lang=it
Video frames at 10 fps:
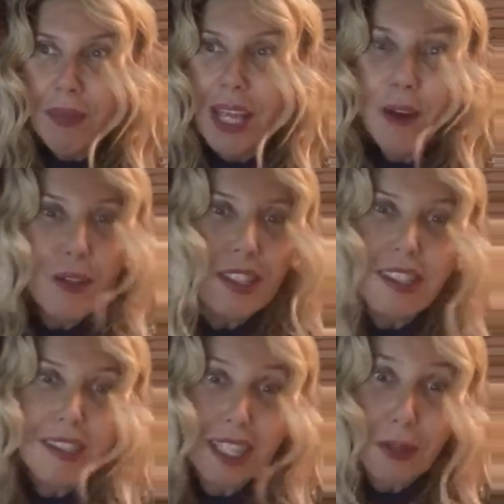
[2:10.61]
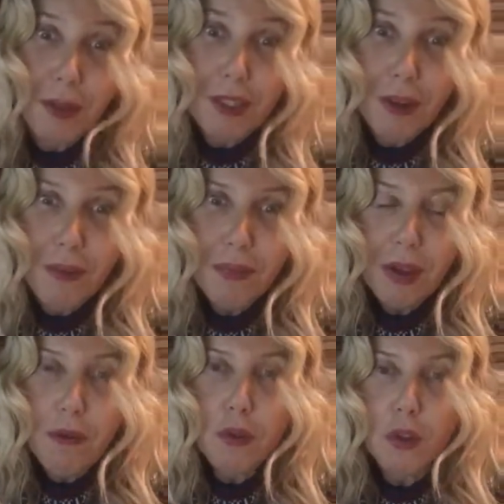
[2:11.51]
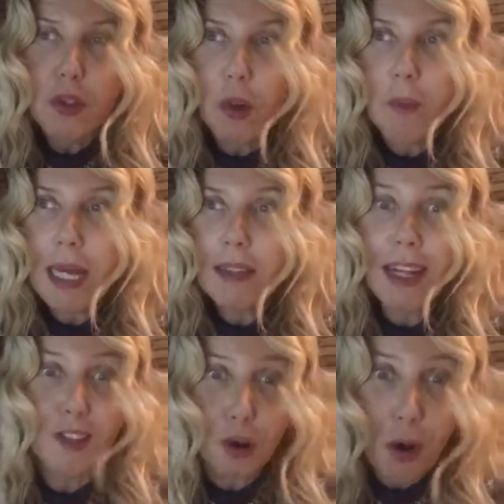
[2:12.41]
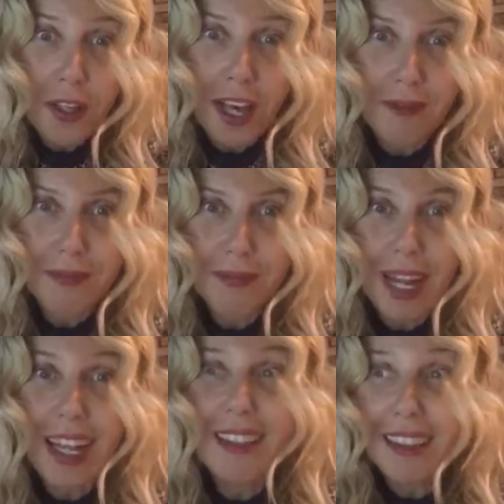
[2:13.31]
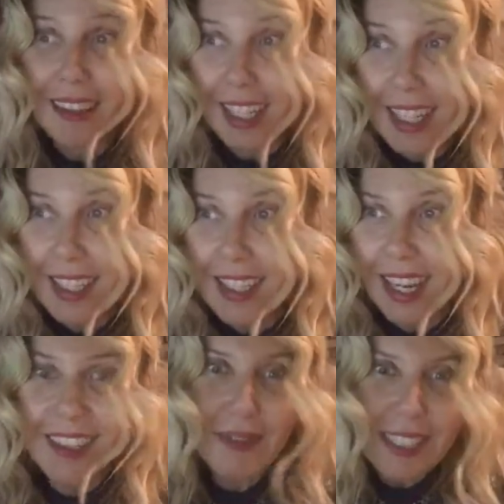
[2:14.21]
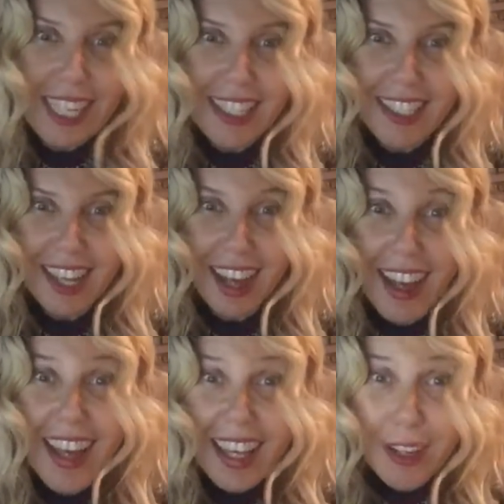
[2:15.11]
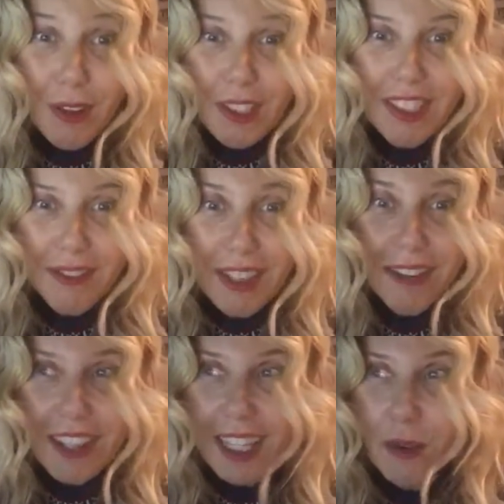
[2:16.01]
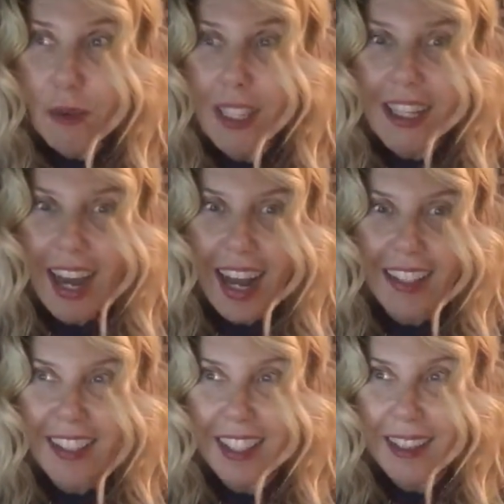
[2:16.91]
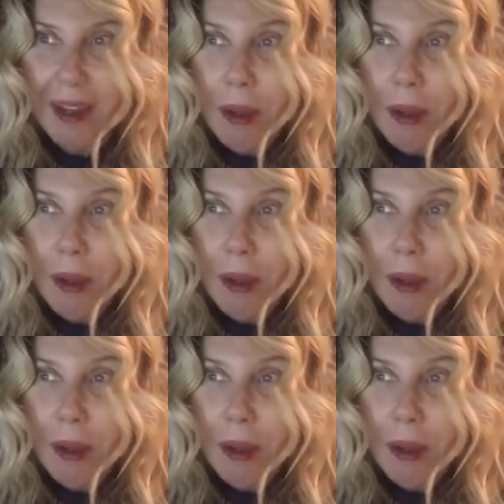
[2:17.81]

E così di seguito furono scoperte la gioia, la tristezza, la timidezza e così via via tutti gli altri.